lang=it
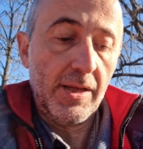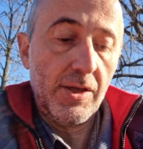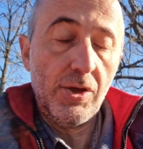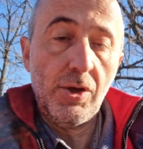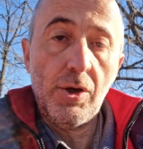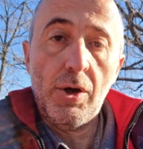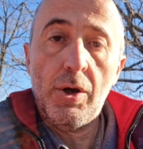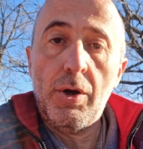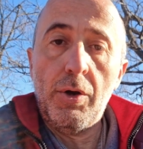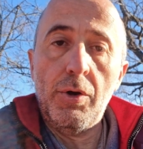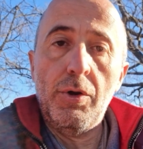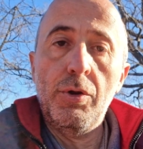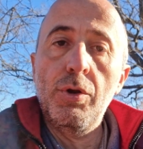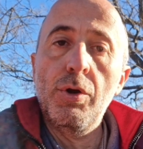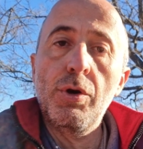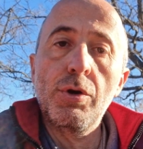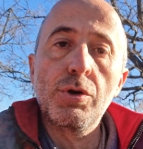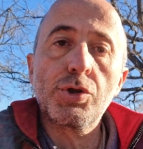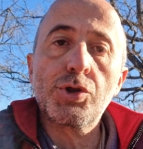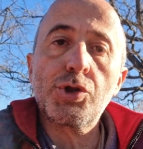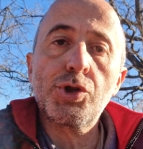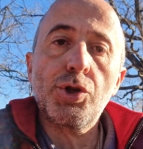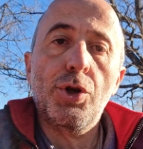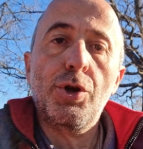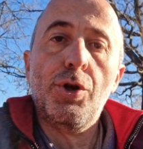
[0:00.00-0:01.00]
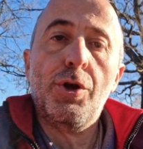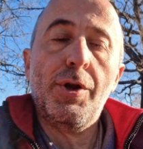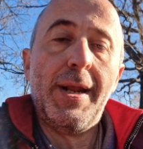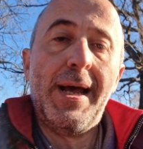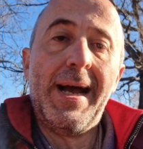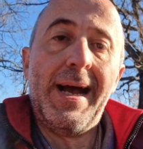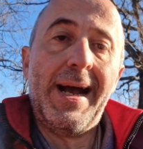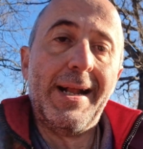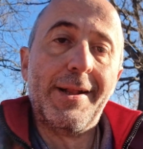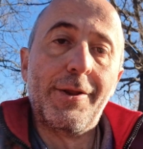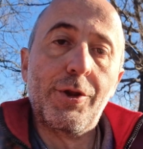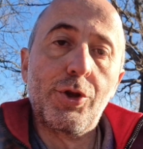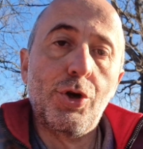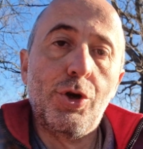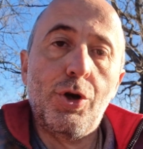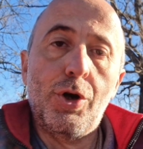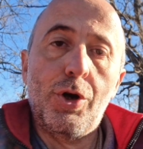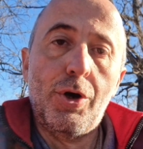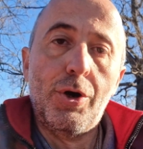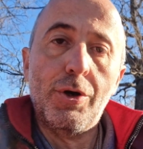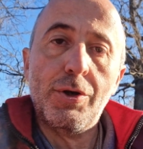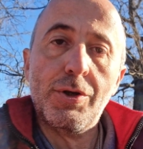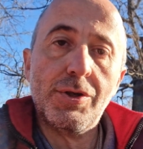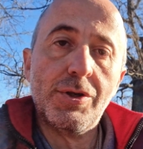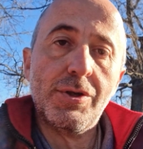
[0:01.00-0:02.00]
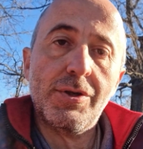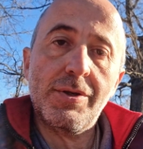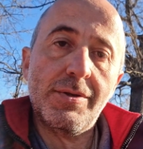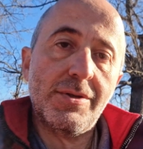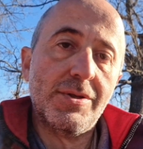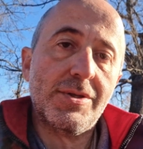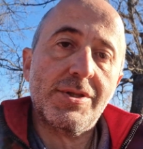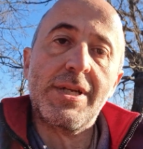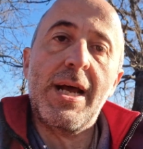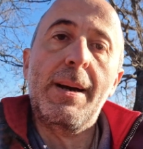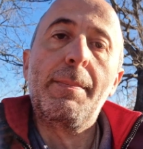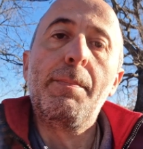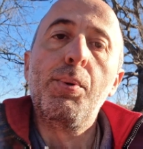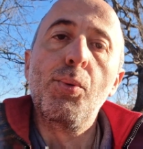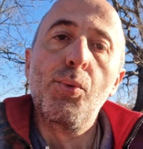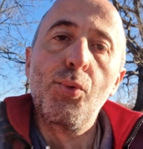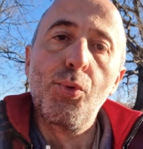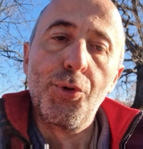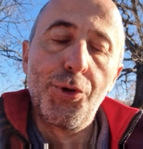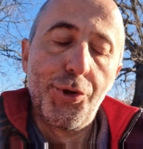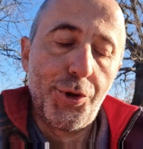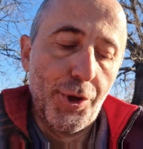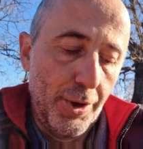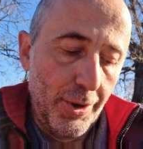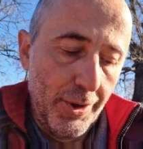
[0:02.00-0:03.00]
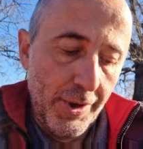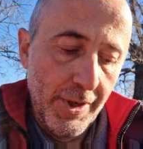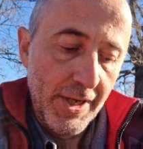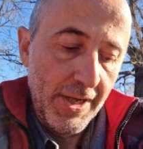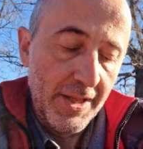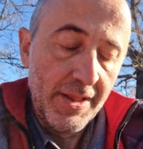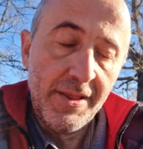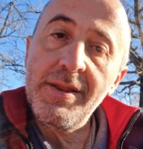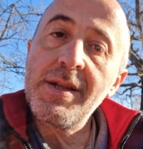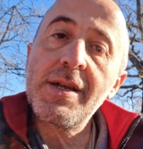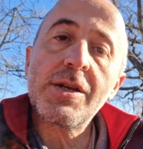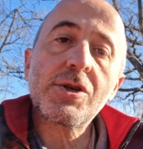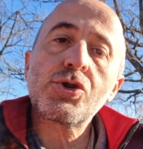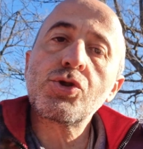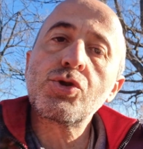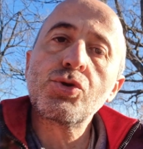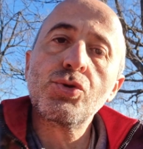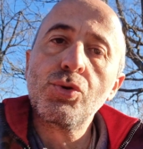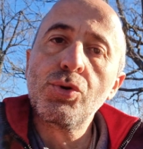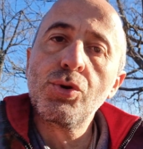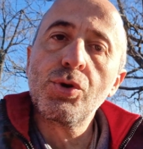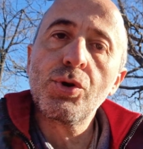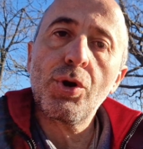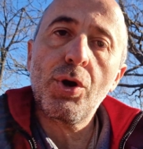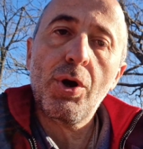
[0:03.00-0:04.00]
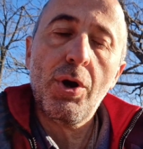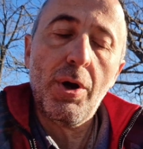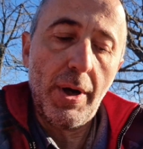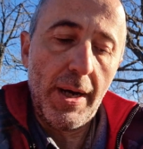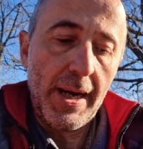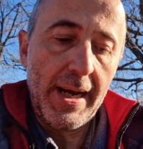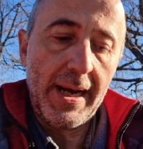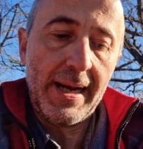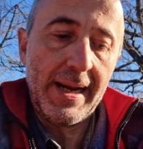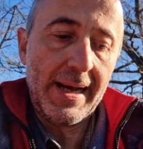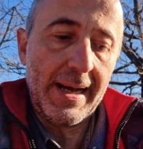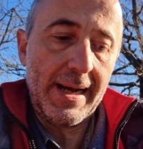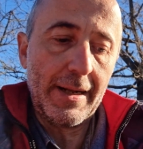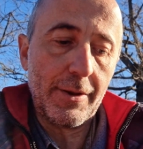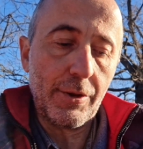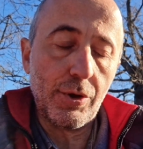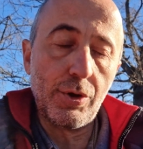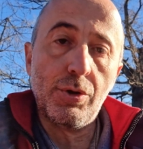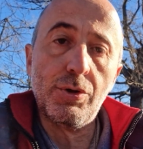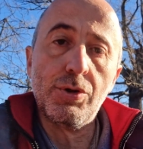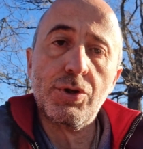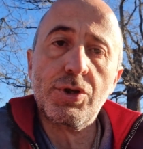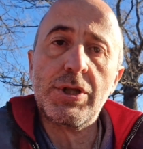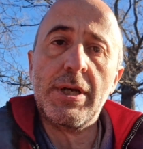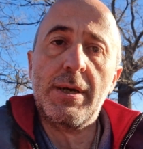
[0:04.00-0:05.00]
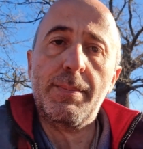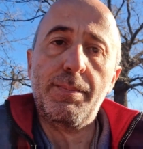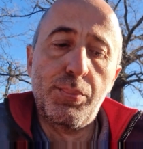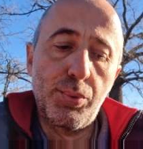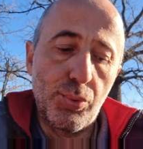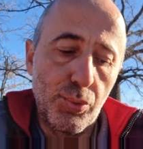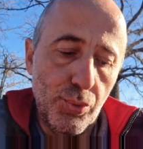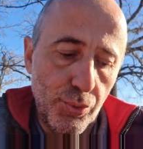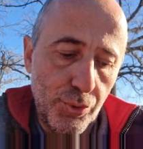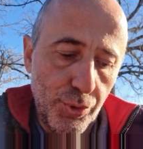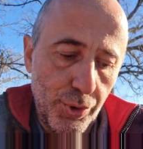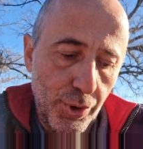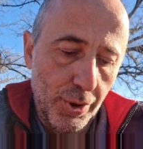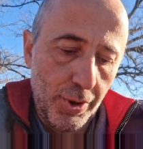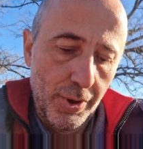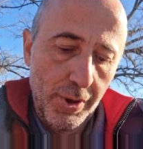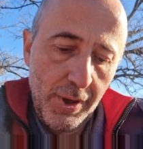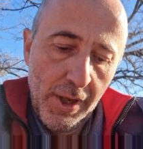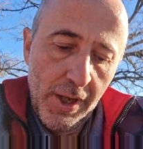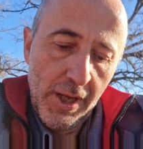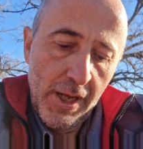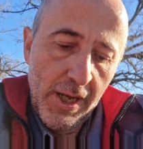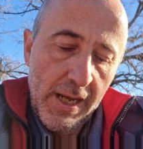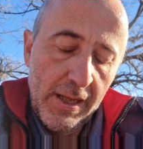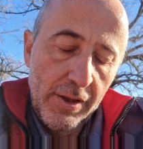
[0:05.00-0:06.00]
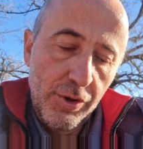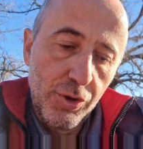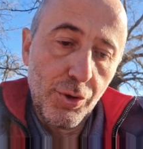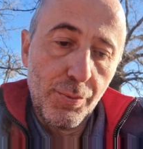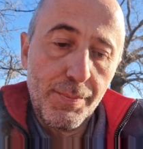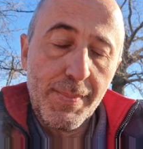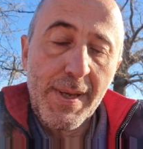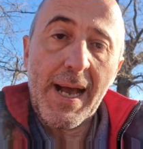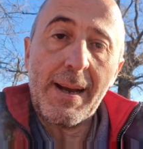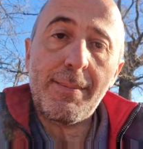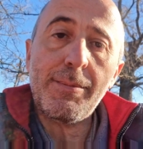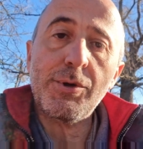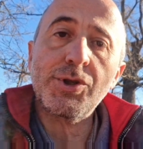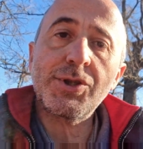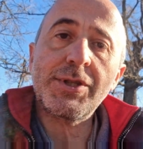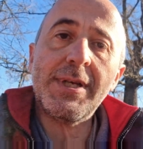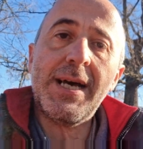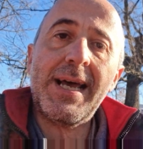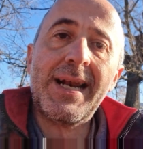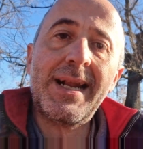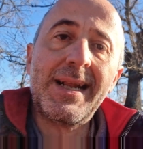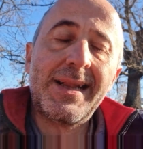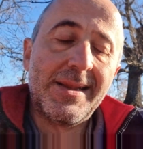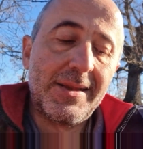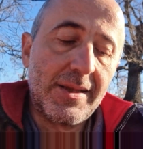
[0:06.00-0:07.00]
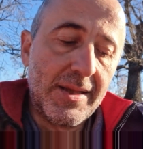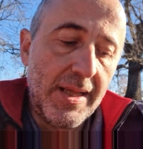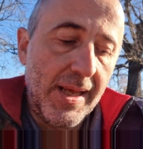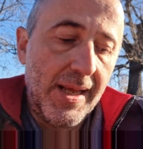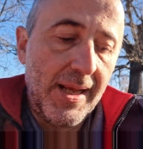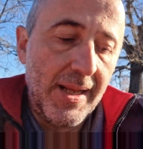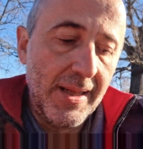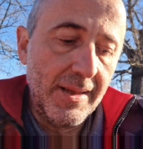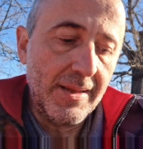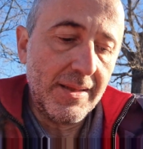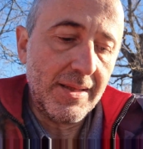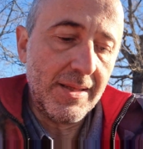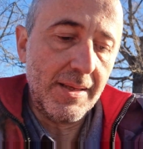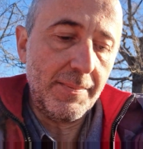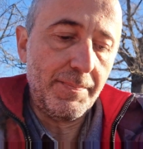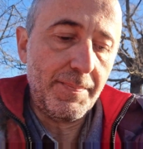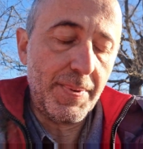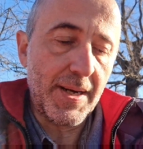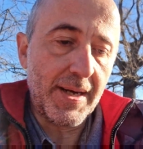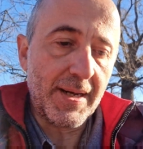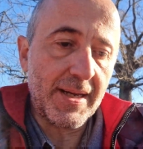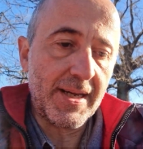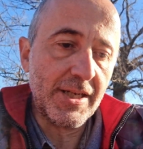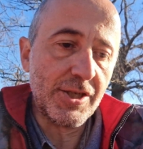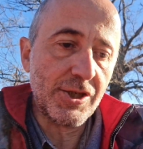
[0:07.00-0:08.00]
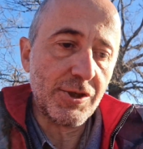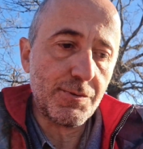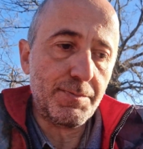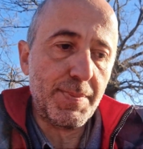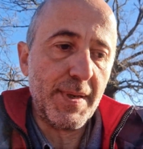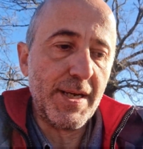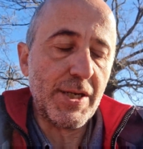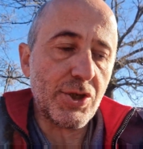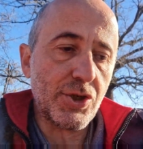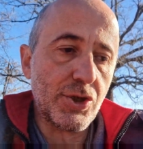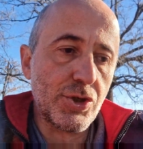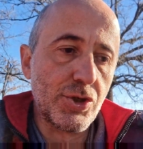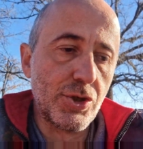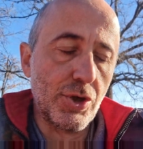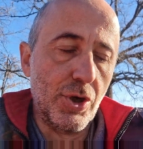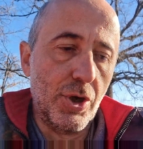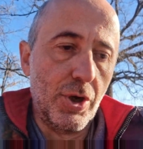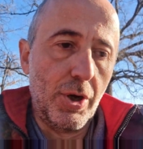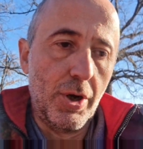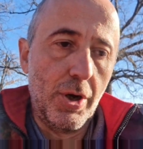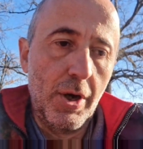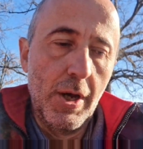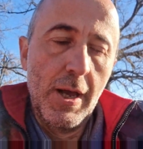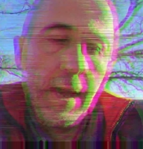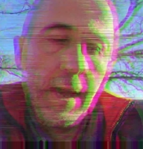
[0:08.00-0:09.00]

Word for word: Io non sono nato saputo, nessuno è nato saputo, dobbiamo stare attenti perché spesso